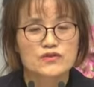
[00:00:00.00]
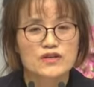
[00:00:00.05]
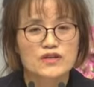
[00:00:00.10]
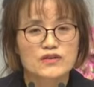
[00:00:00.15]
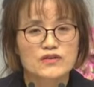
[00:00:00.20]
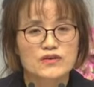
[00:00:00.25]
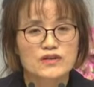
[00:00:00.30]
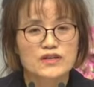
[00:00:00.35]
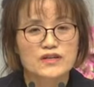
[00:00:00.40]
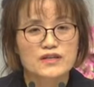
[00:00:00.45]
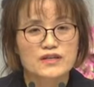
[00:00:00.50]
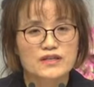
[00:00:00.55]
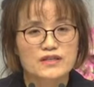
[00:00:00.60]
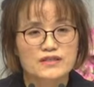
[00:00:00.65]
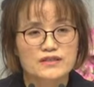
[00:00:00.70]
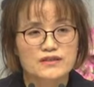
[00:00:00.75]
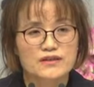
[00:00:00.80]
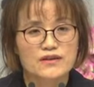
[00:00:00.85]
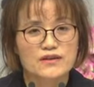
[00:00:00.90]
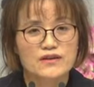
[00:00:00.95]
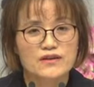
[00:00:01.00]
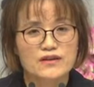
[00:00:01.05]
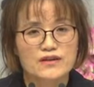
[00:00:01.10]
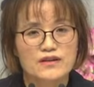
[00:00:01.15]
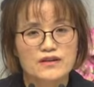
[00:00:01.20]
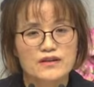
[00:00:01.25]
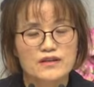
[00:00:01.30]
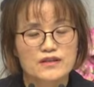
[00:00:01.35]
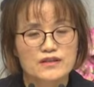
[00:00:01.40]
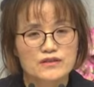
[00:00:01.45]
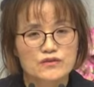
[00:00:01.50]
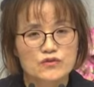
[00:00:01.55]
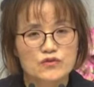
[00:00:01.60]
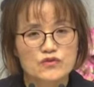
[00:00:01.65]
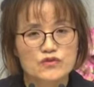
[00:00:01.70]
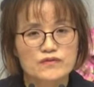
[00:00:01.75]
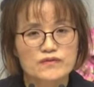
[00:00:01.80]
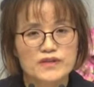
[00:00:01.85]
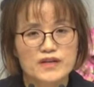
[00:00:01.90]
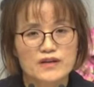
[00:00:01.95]
유아교육과에서
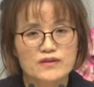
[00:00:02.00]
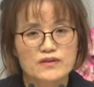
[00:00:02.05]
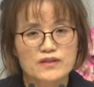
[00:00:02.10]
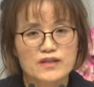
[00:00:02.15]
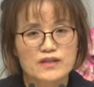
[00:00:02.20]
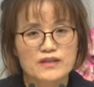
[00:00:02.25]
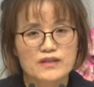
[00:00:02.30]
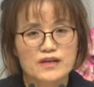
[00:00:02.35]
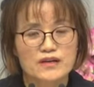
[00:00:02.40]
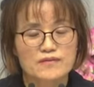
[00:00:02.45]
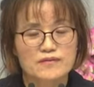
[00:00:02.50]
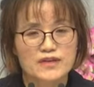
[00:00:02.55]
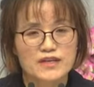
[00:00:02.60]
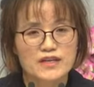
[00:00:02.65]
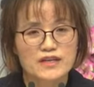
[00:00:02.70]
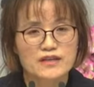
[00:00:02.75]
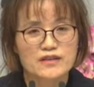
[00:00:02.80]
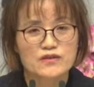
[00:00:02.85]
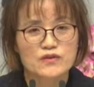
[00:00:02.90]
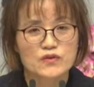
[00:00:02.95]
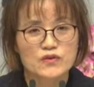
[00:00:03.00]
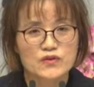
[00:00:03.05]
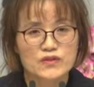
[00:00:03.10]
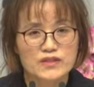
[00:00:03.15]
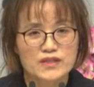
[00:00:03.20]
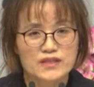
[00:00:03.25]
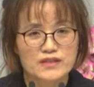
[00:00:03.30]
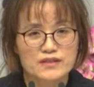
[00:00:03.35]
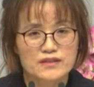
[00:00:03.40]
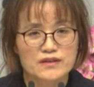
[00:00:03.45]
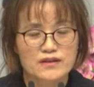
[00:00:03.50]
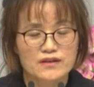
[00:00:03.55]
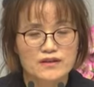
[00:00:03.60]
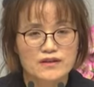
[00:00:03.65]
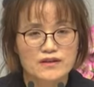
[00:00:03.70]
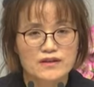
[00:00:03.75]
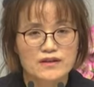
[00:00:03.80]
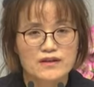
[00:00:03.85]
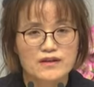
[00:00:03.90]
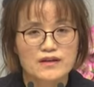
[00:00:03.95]
졸업을 하고 난 다음에
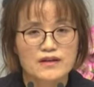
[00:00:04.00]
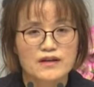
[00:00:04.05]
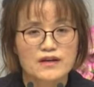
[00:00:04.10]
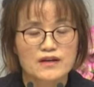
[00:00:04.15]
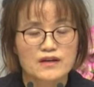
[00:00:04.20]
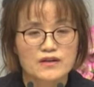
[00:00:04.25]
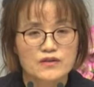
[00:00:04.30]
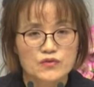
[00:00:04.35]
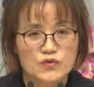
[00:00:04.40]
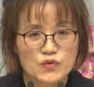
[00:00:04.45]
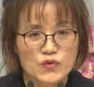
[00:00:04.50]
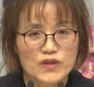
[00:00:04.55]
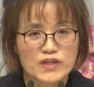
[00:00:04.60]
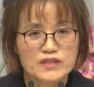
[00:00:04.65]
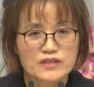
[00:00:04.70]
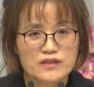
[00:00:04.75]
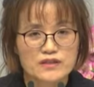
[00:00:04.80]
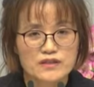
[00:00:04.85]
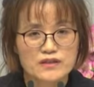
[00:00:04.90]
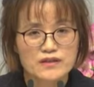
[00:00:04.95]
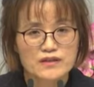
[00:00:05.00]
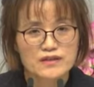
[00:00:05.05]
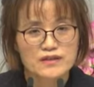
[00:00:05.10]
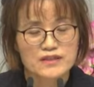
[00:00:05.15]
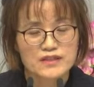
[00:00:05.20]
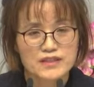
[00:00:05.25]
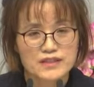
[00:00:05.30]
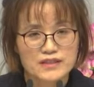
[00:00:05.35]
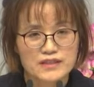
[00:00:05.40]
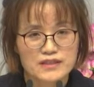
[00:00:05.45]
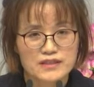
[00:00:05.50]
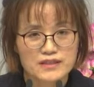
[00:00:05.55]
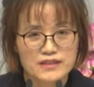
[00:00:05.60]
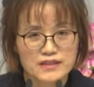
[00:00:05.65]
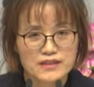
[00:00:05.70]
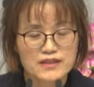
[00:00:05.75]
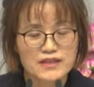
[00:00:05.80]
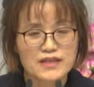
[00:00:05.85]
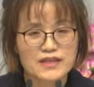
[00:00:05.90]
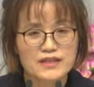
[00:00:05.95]
그곳에서 교회에서
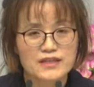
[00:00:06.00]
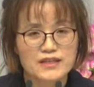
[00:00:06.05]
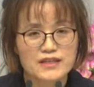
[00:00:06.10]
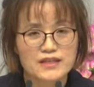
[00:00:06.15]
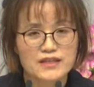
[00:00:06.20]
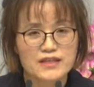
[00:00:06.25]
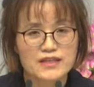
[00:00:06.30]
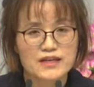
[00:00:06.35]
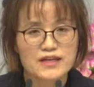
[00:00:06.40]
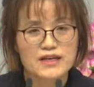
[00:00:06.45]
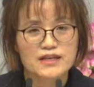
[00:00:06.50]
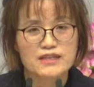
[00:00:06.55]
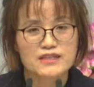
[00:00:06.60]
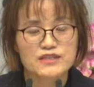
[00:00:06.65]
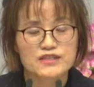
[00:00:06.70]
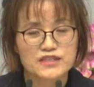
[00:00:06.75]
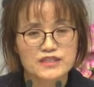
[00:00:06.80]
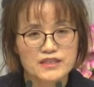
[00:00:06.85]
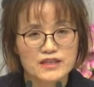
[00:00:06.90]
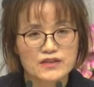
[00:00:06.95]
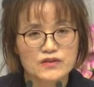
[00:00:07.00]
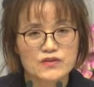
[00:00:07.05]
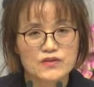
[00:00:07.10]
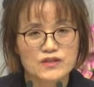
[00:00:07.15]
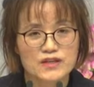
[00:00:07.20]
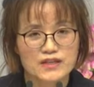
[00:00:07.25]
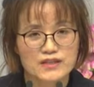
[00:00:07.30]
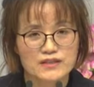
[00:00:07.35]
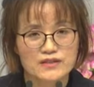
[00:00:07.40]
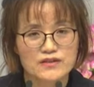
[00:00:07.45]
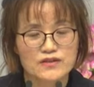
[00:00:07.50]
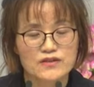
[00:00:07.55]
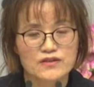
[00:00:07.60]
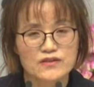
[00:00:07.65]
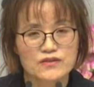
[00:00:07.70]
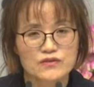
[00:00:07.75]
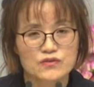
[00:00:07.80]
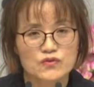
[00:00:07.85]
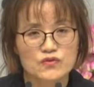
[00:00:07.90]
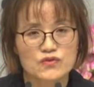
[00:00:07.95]
일을 해야 되니까 신학교를
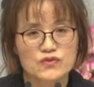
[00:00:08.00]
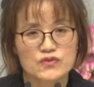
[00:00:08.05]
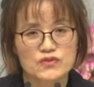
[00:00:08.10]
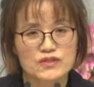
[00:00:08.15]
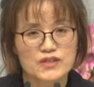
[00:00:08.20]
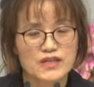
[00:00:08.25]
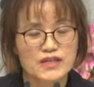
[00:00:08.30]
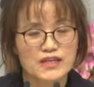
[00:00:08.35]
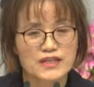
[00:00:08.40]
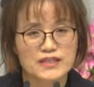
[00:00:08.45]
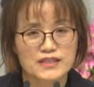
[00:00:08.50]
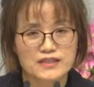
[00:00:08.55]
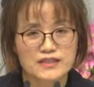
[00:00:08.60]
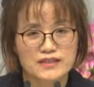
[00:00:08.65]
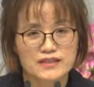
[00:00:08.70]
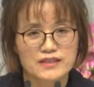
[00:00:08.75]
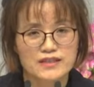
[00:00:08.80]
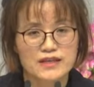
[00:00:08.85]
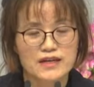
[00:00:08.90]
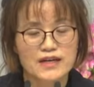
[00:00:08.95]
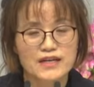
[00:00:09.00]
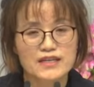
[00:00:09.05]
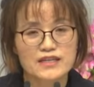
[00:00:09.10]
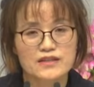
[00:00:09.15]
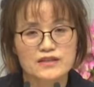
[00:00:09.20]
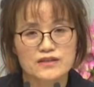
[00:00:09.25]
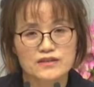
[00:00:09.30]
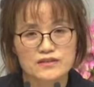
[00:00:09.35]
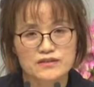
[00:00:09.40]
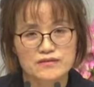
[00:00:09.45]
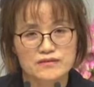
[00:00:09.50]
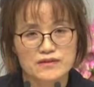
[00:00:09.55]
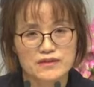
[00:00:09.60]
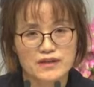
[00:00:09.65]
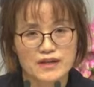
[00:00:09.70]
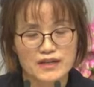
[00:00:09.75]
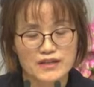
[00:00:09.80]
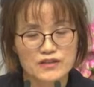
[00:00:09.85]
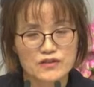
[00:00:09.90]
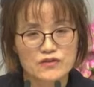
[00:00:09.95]
가서 전도사 일을 하게 되었,
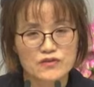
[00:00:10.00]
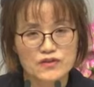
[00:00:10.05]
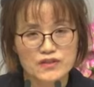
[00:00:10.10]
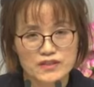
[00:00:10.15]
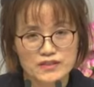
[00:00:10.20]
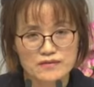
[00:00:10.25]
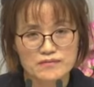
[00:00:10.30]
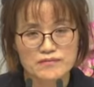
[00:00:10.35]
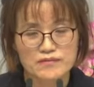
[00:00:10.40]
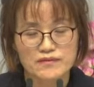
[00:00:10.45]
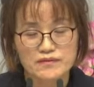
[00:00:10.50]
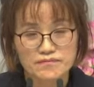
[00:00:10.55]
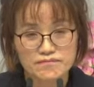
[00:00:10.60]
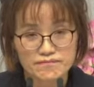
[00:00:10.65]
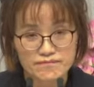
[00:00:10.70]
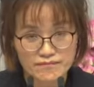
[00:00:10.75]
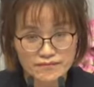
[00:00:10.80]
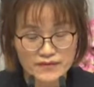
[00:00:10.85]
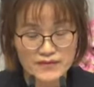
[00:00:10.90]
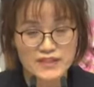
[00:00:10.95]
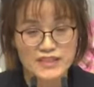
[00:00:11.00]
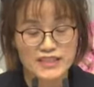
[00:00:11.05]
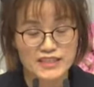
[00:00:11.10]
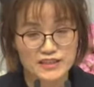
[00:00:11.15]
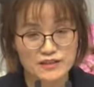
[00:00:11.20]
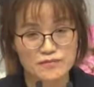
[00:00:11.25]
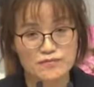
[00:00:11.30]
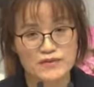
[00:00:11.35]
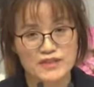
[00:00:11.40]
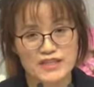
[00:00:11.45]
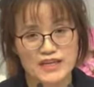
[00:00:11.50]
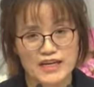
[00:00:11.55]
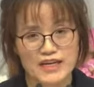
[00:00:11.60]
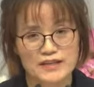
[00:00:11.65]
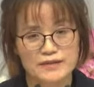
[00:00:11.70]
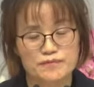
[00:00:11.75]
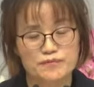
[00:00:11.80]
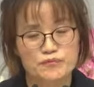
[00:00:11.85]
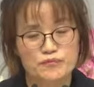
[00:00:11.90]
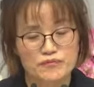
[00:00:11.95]
하려고 했,
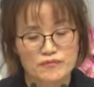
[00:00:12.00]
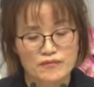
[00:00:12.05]
습니다